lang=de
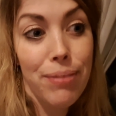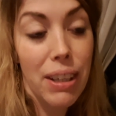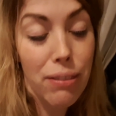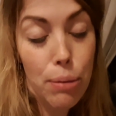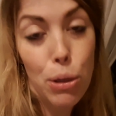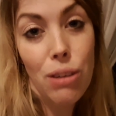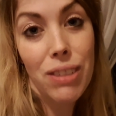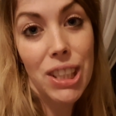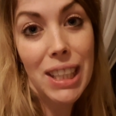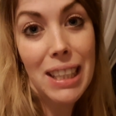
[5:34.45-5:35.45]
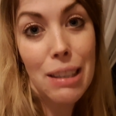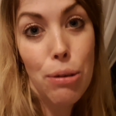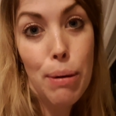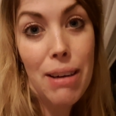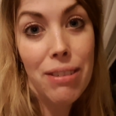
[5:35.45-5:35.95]
werden wir morgen wahrscheinlich nicht
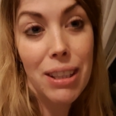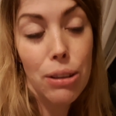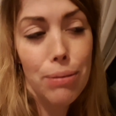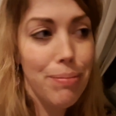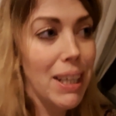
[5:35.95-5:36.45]
vorbeifahren können.